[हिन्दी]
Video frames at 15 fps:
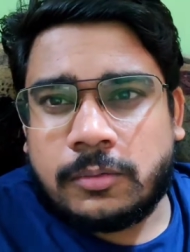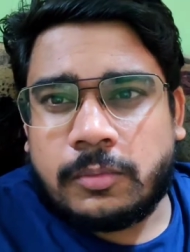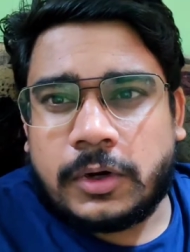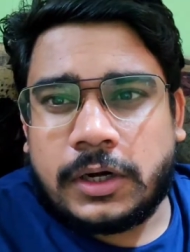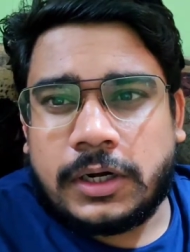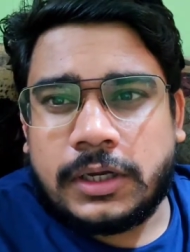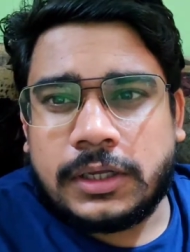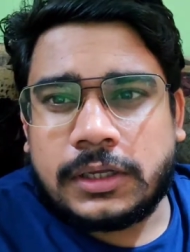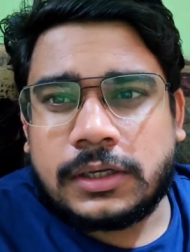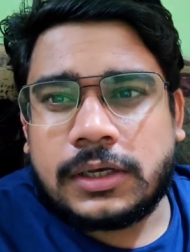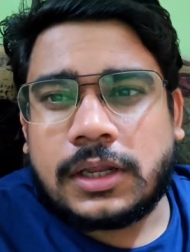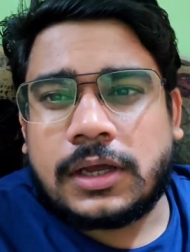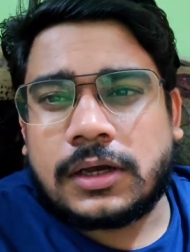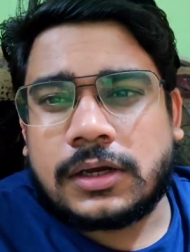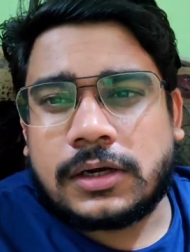पेंडिंग
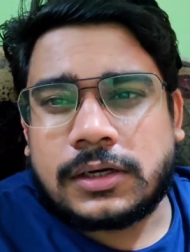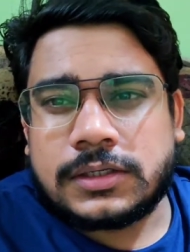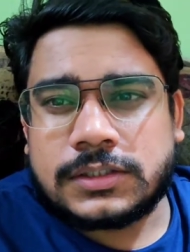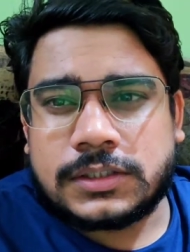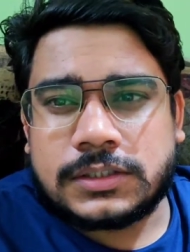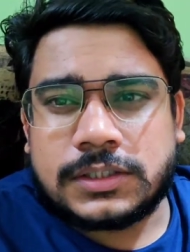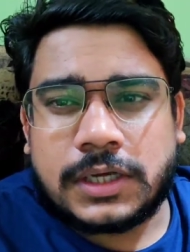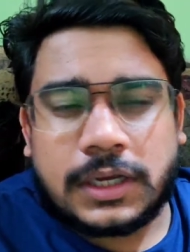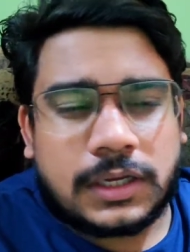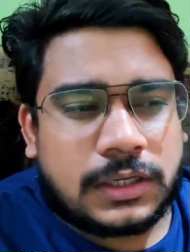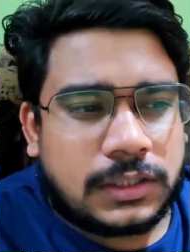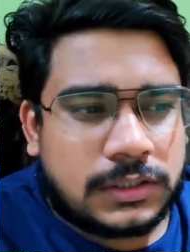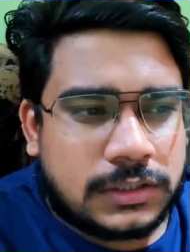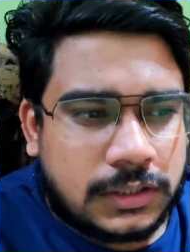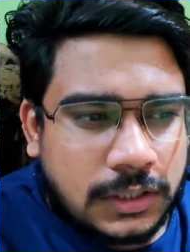ना करने से अच्छा है
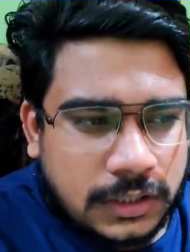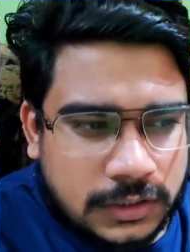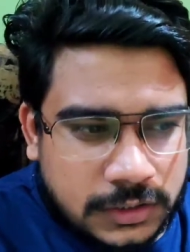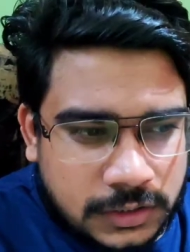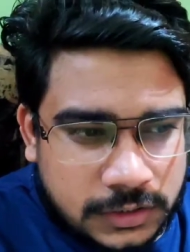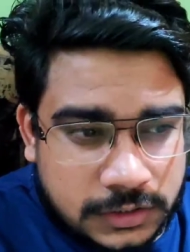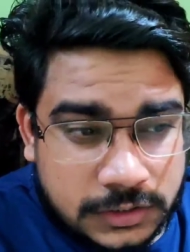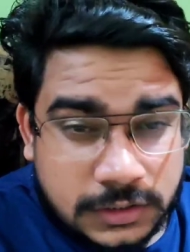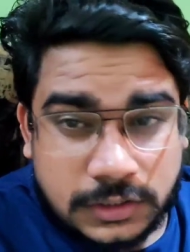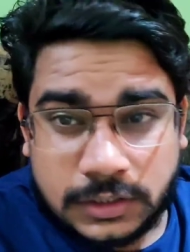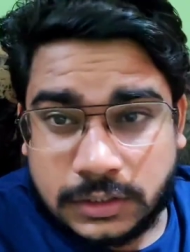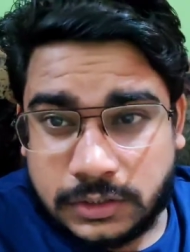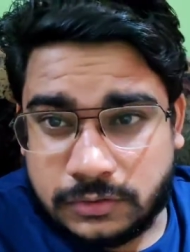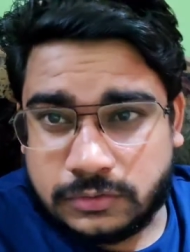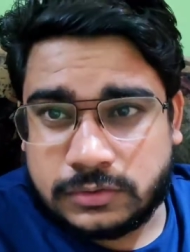कि जितना जल्दी से
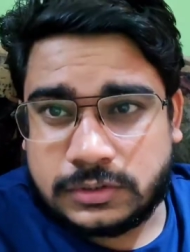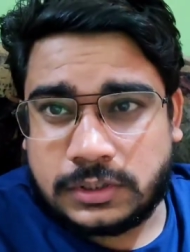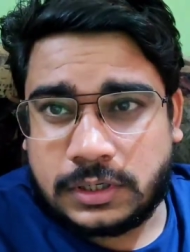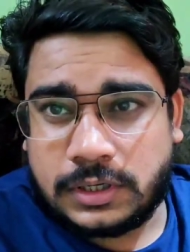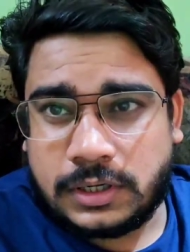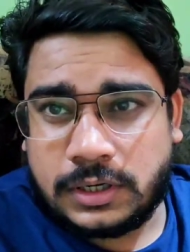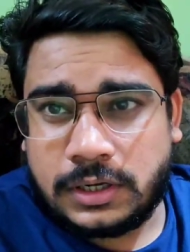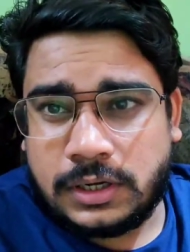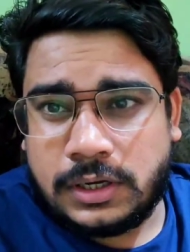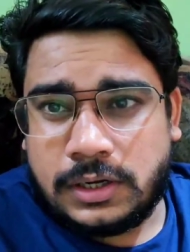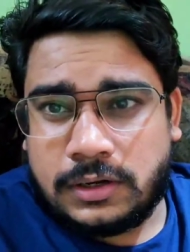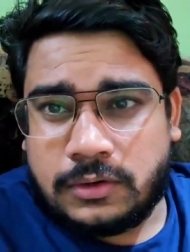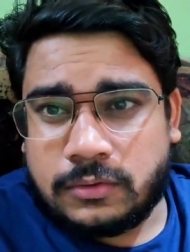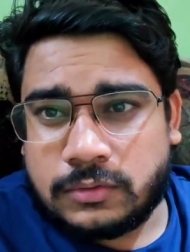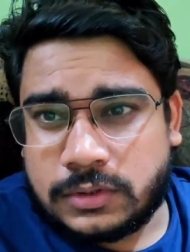जल्दी हो सके
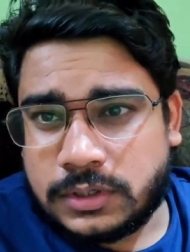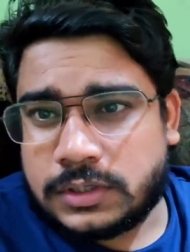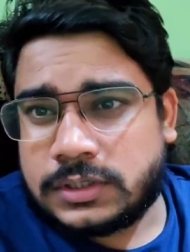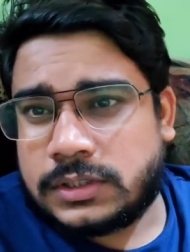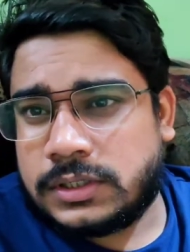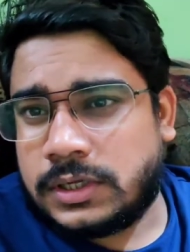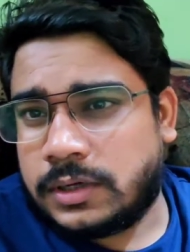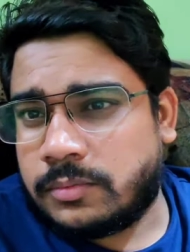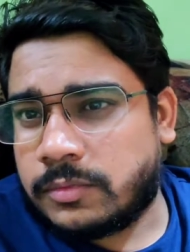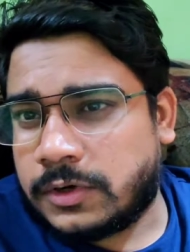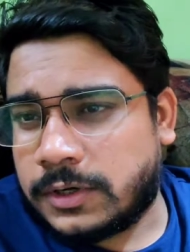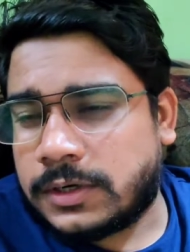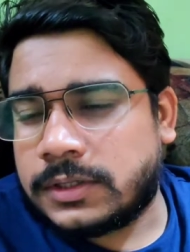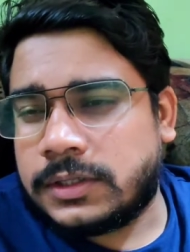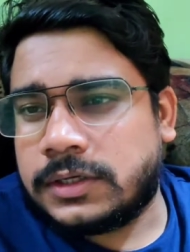उतना जल्दी हम
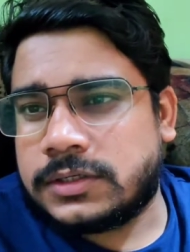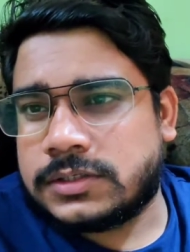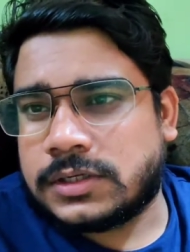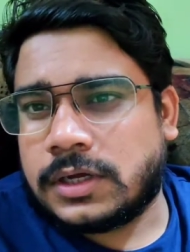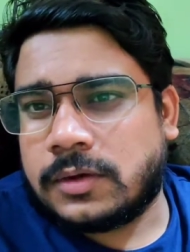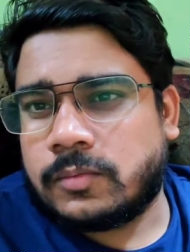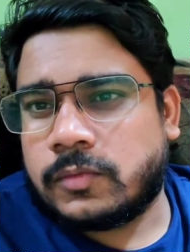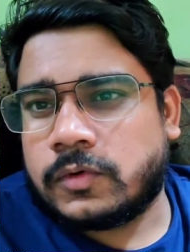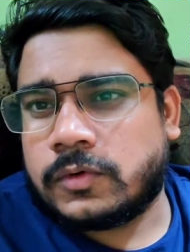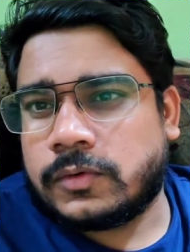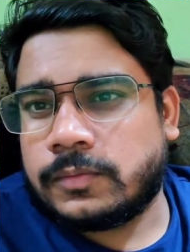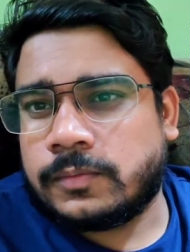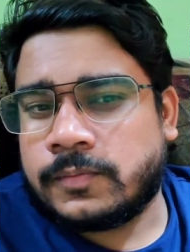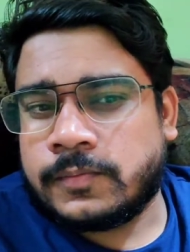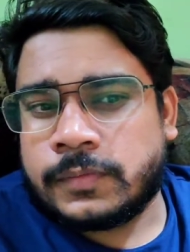कर दें इस काम
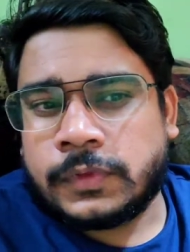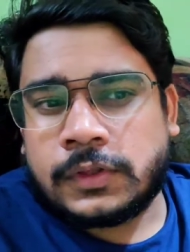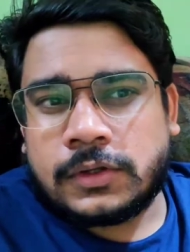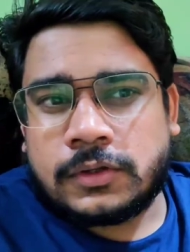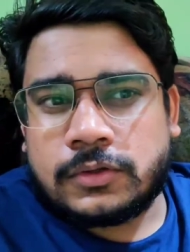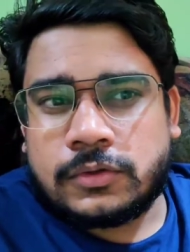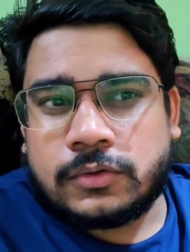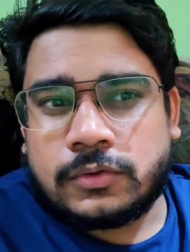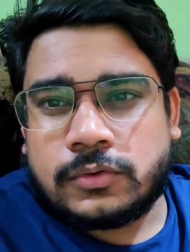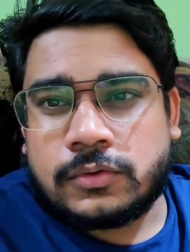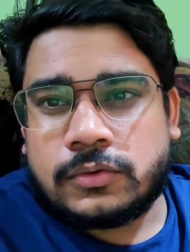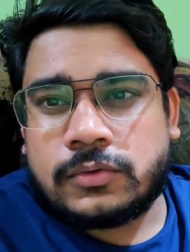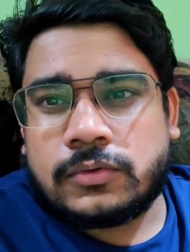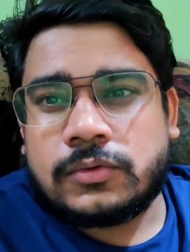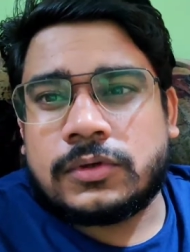को तो
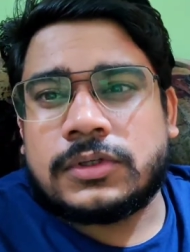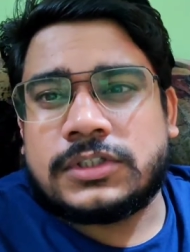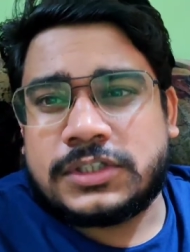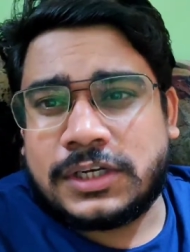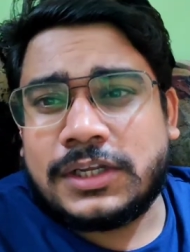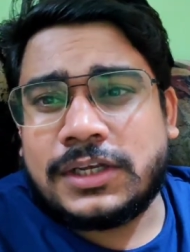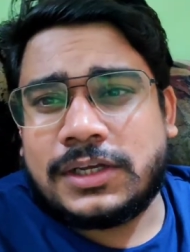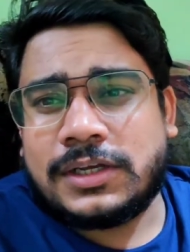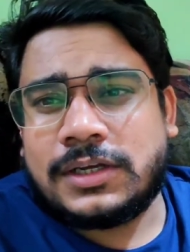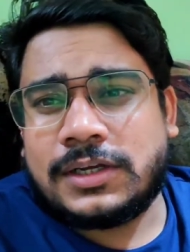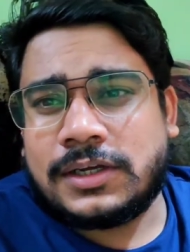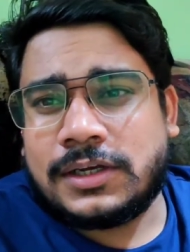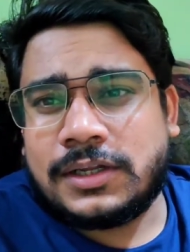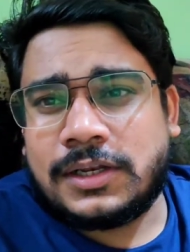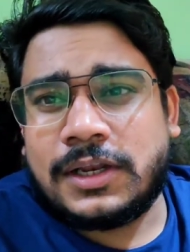चलिए
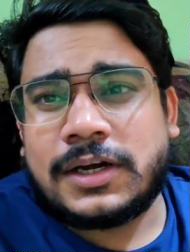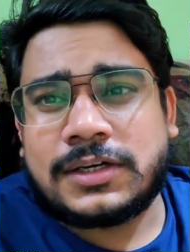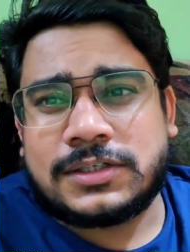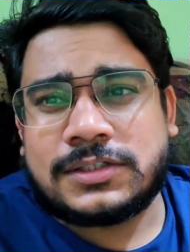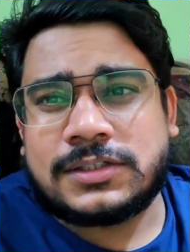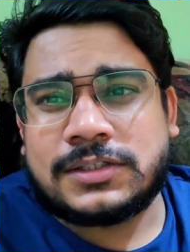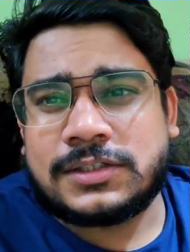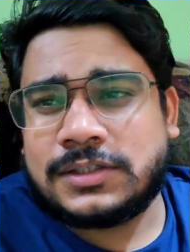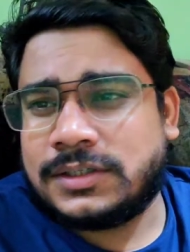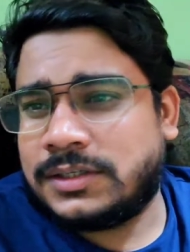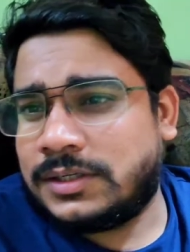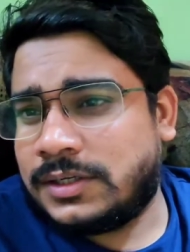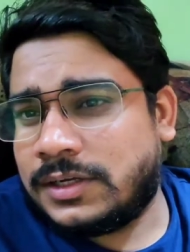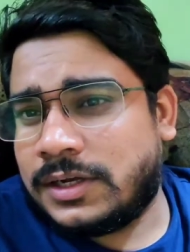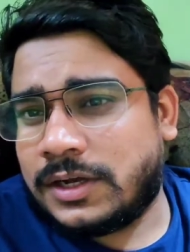लेट्स
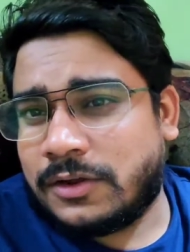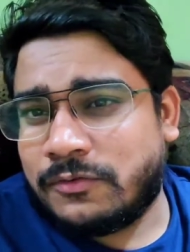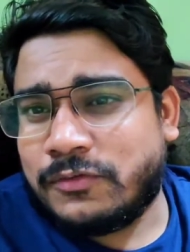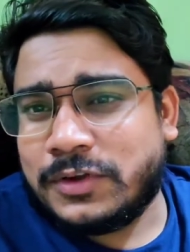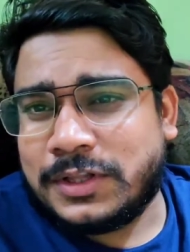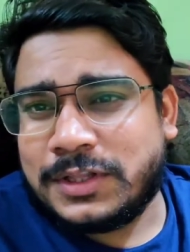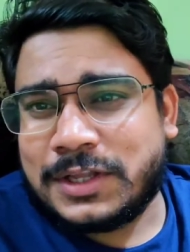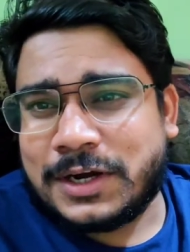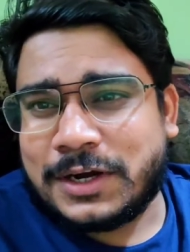अनवील द